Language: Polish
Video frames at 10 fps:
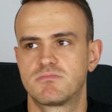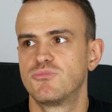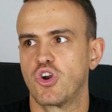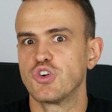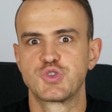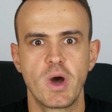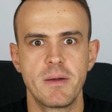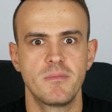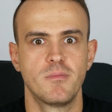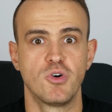
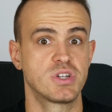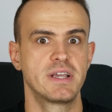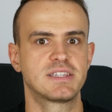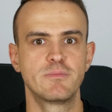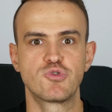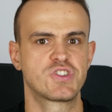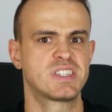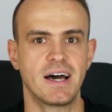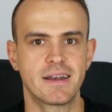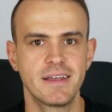dorosłem, może jestem już
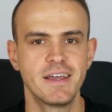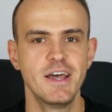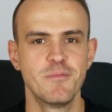stary,